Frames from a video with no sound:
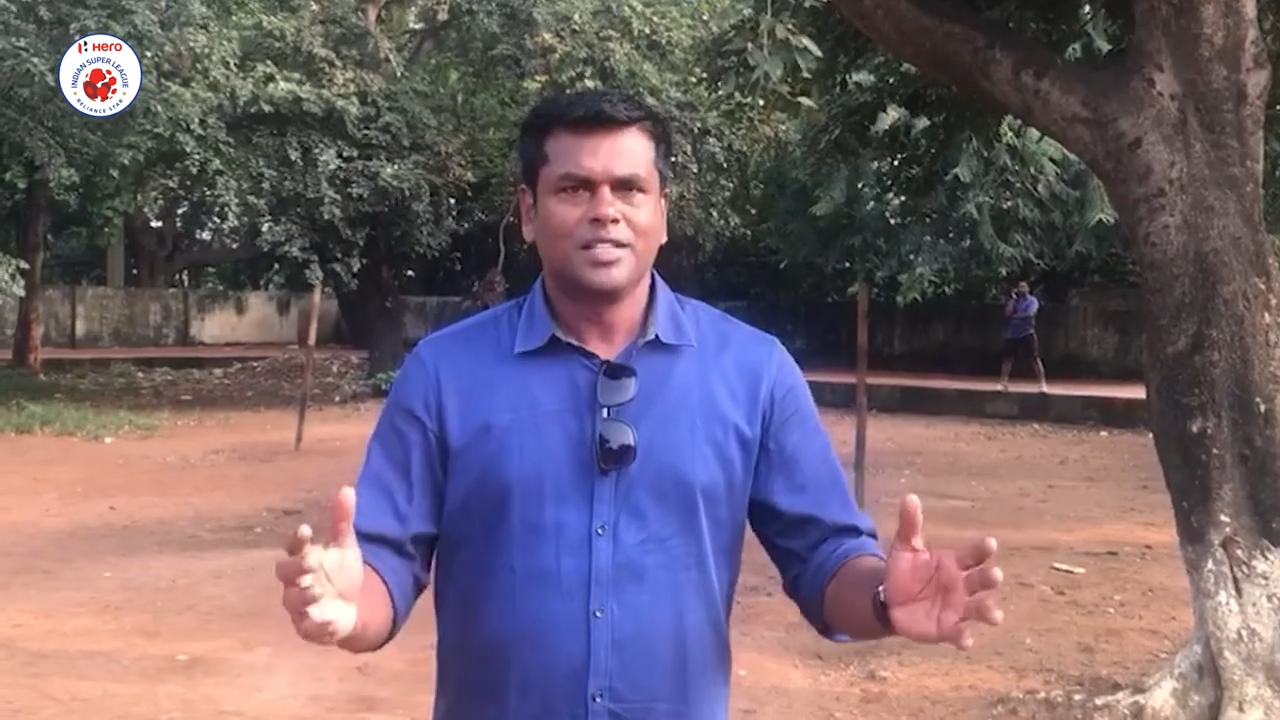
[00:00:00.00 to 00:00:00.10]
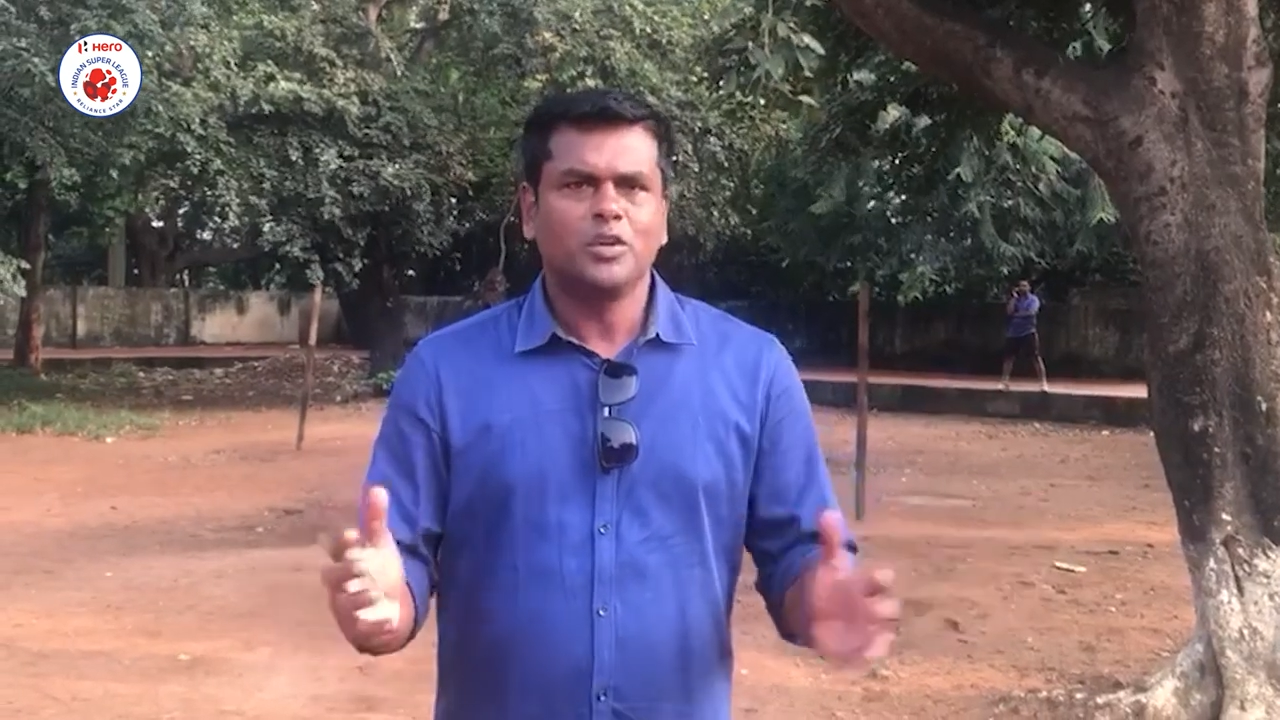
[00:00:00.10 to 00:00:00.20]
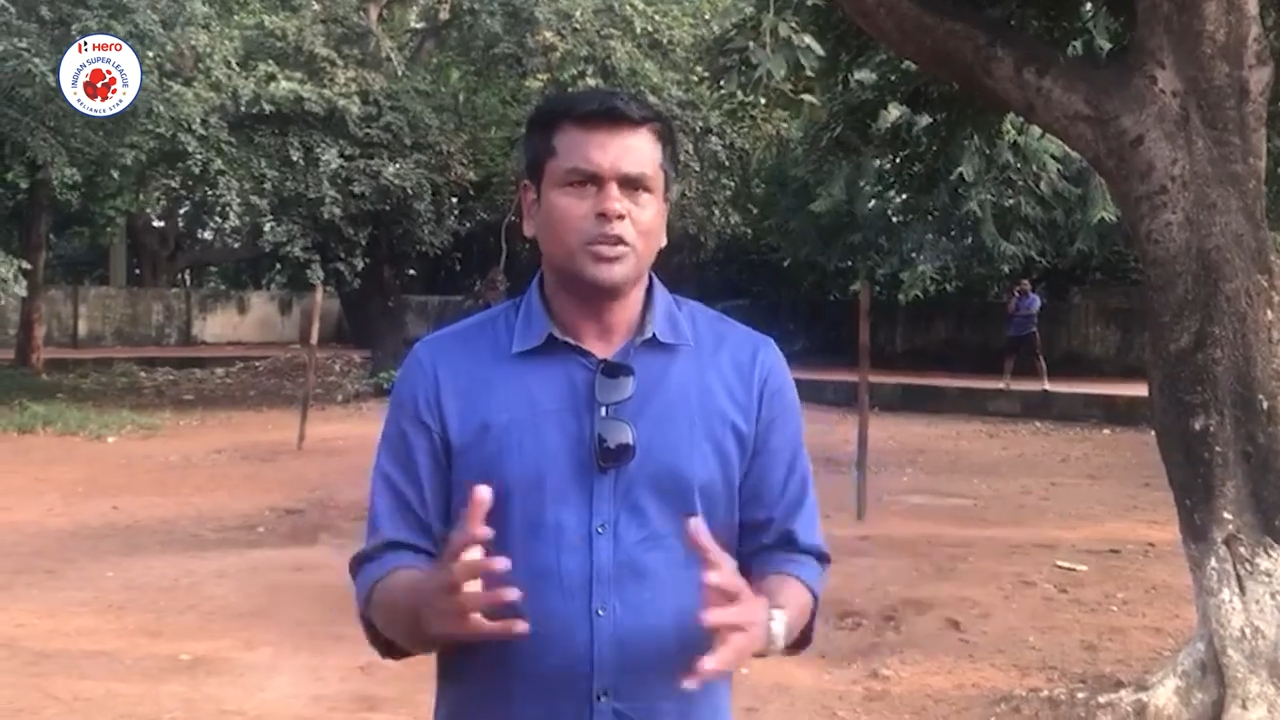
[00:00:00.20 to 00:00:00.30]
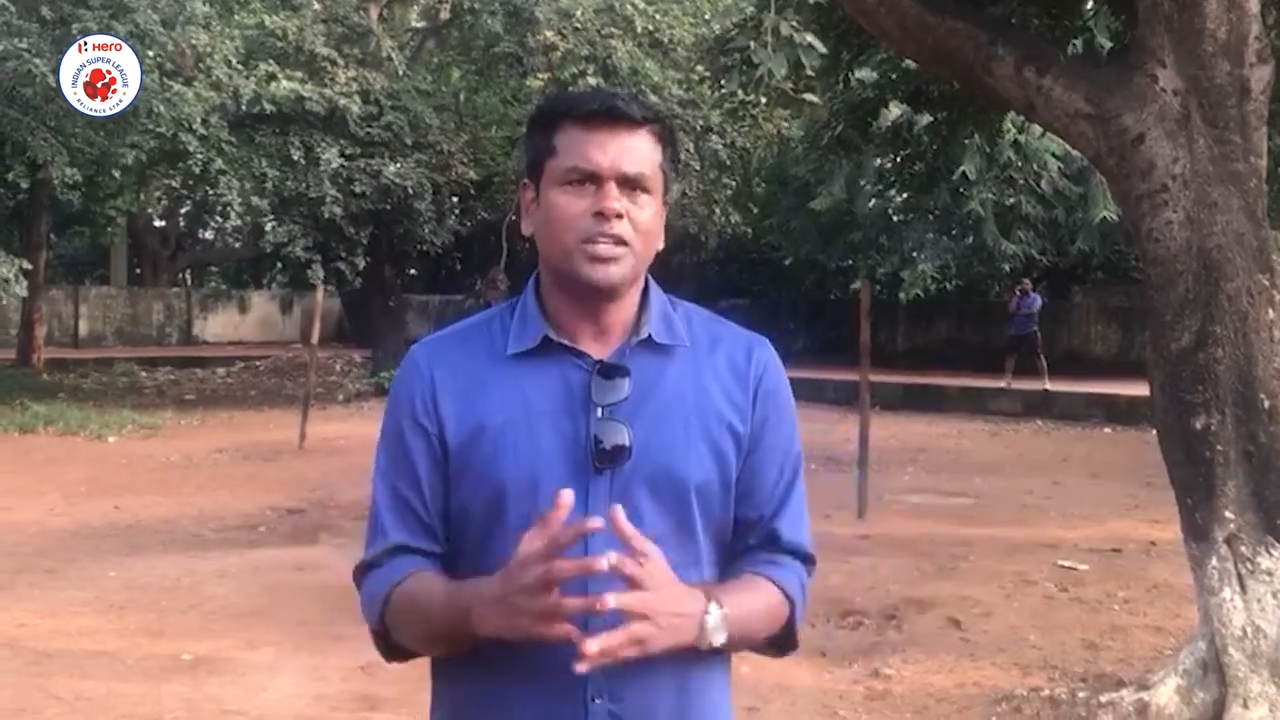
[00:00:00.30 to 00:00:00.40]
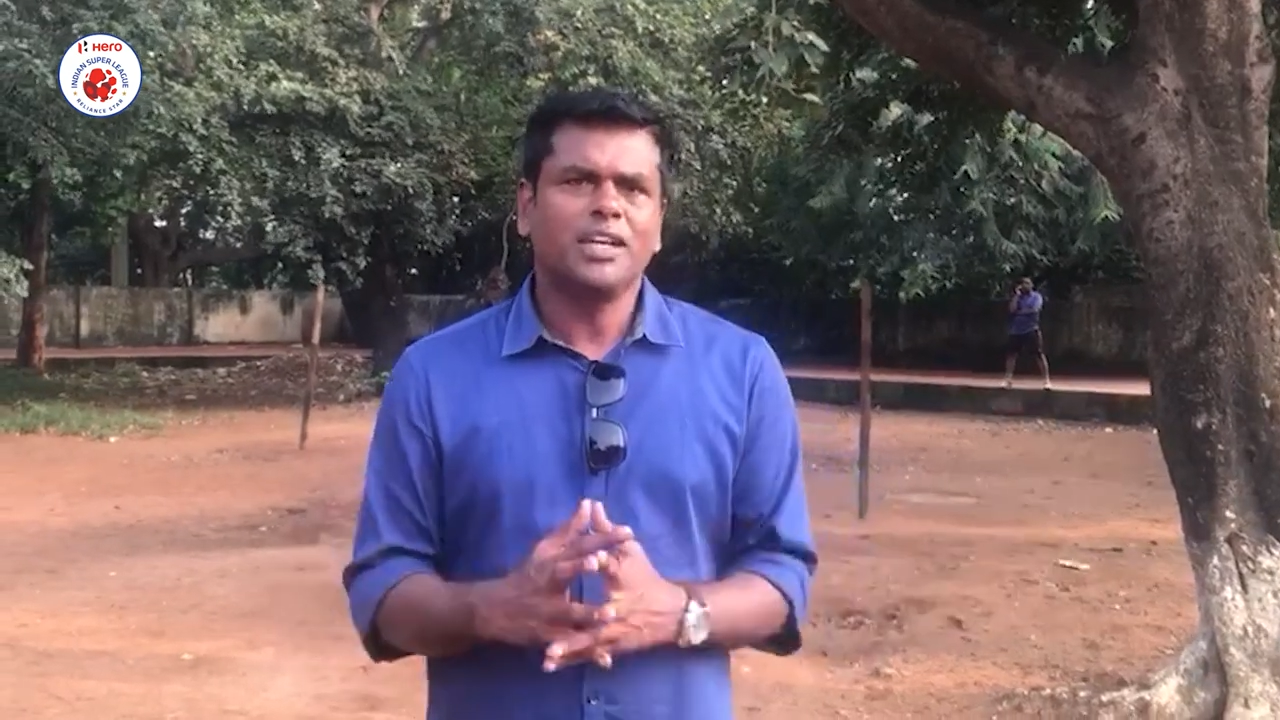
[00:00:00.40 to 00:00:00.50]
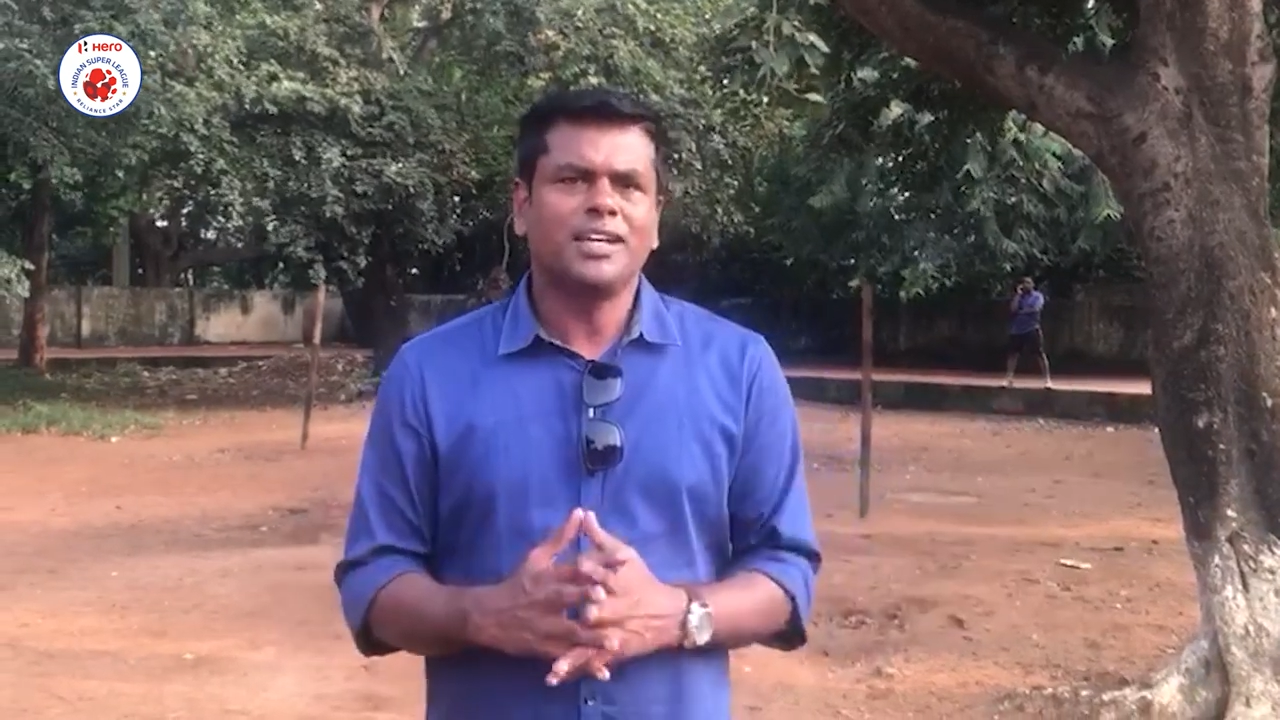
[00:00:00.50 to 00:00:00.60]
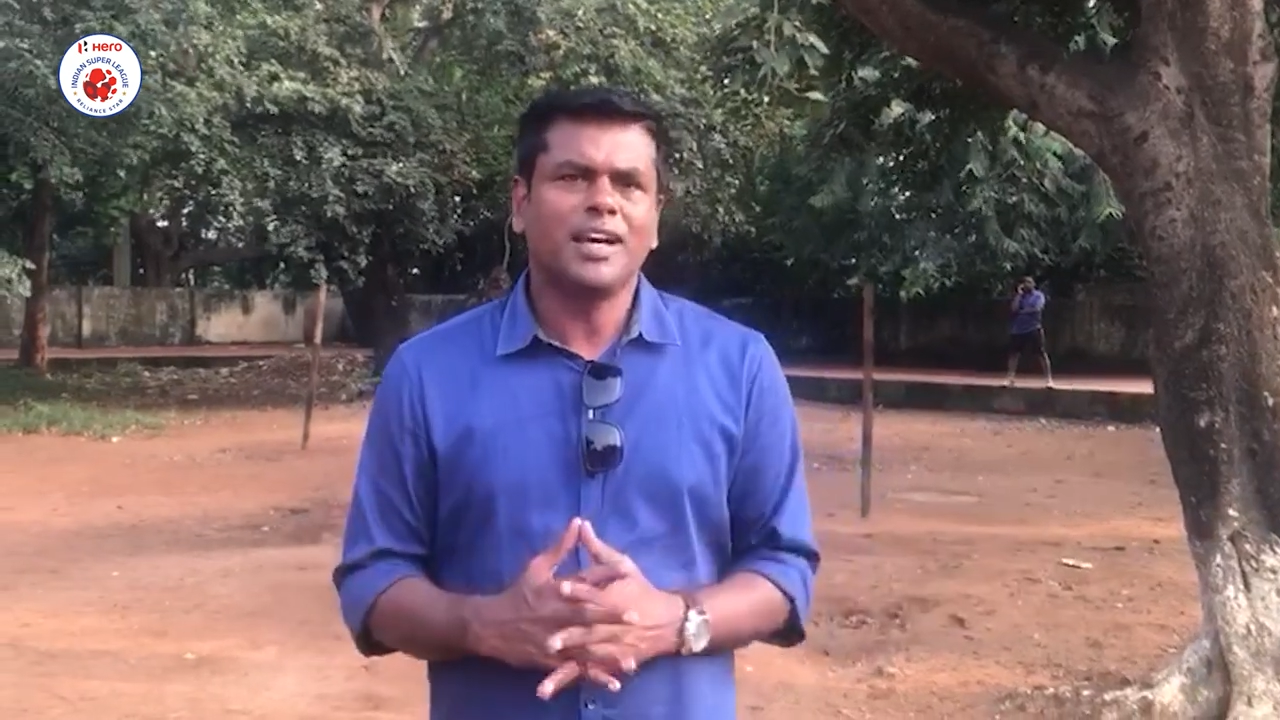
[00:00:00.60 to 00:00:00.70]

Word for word: சவுத் இந்தியன்